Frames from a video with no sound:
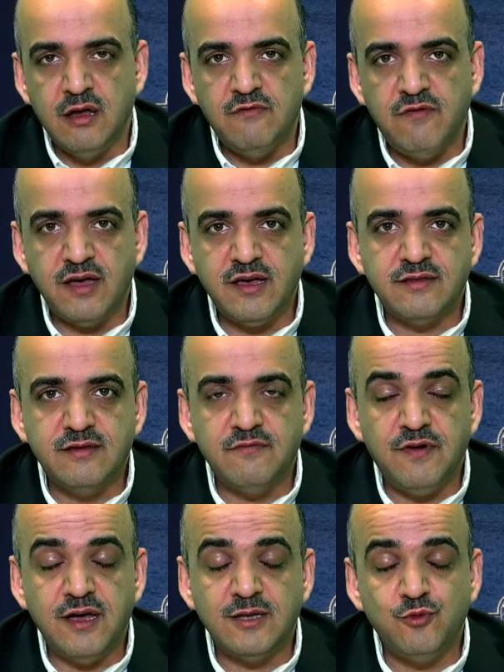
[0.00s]
Fakat
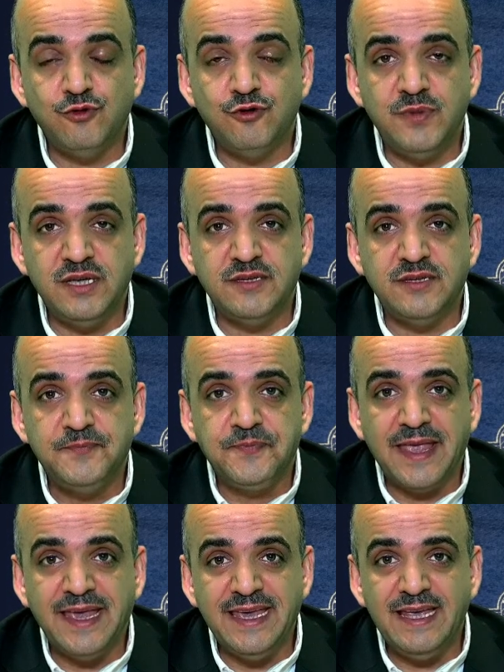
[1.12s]
fakat bunun bir
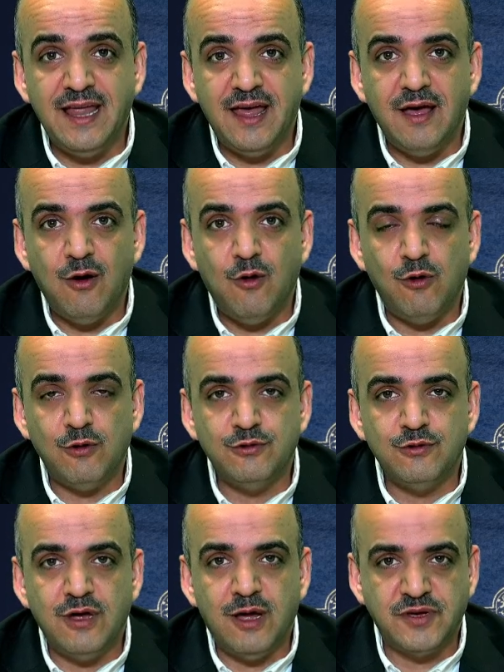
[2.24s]
hile
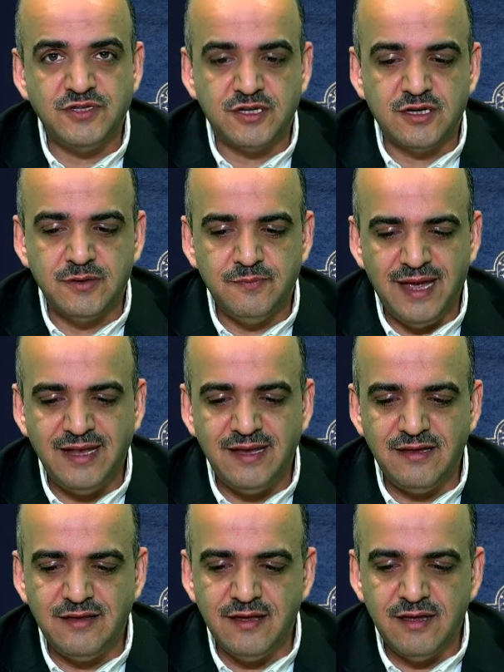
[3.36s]
olduğu apaçık
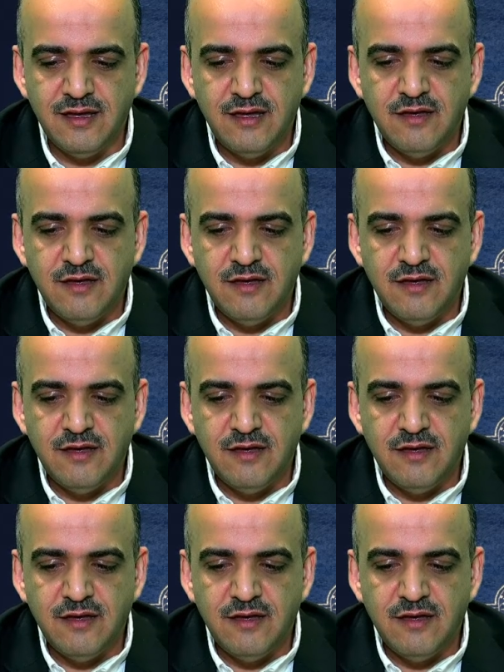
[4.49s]
belliydi